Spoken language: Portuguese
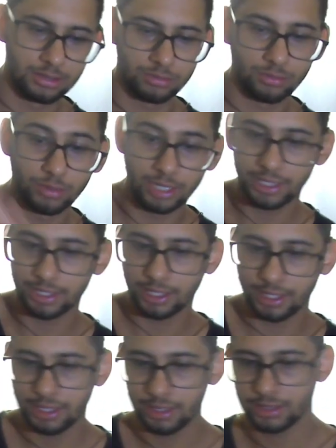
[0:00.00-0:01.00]
No link
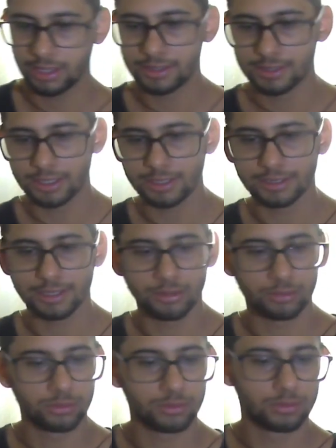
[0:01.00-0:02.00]
aí da descrição
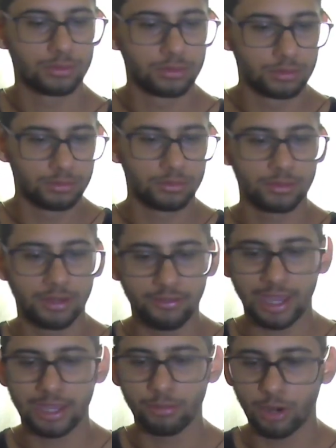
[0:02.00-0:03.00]
do
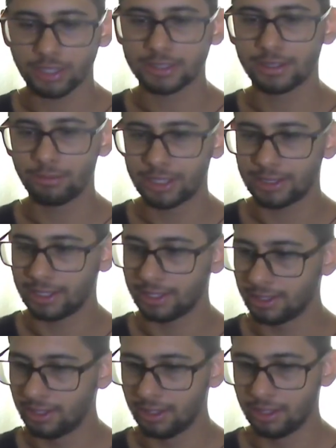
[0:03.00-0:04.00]
VR Box também tem
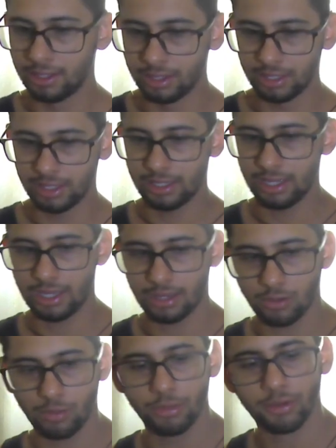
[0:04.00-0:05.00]
é,
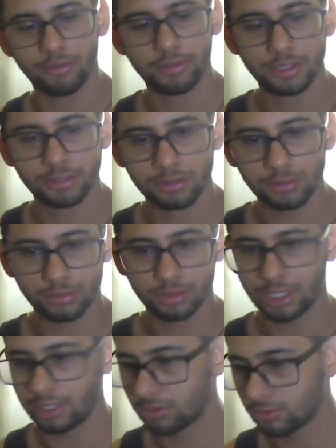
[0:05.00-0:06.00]
como eu fiz o
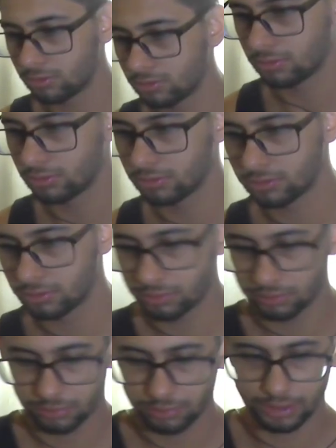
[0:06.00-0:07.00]
treino com
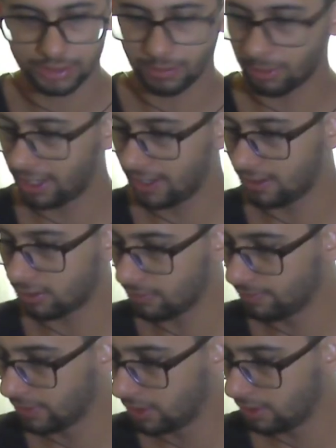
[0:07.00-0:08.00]
esse aparelhinho.
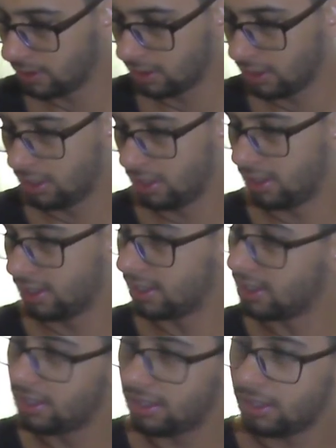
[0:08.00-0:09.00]

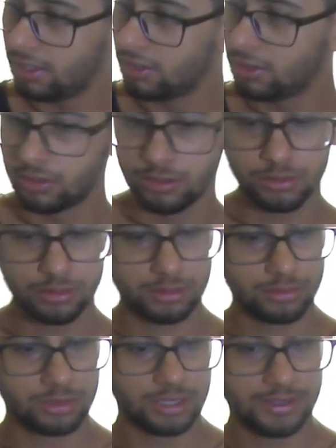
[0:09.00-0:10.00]
E
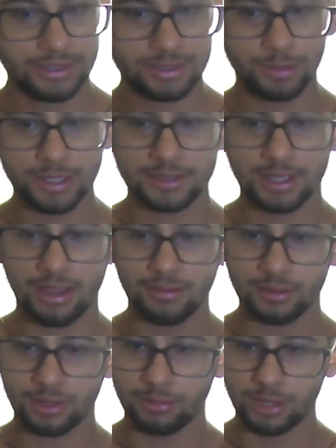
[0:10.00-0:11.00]
indispensável
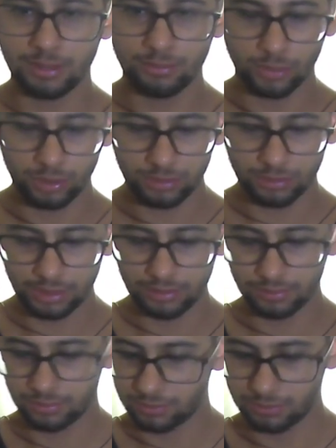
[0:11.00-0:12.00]
também, muito
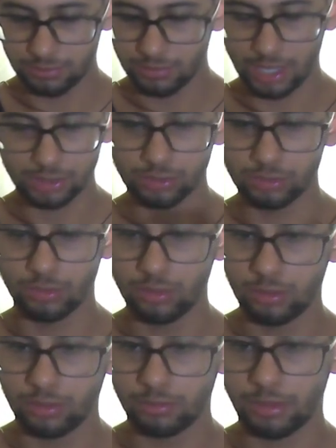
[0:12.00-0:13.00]

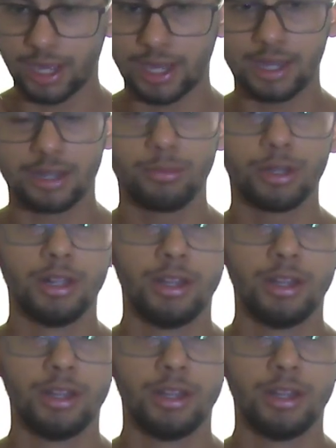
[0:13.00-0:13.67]
ajudou pra caramba.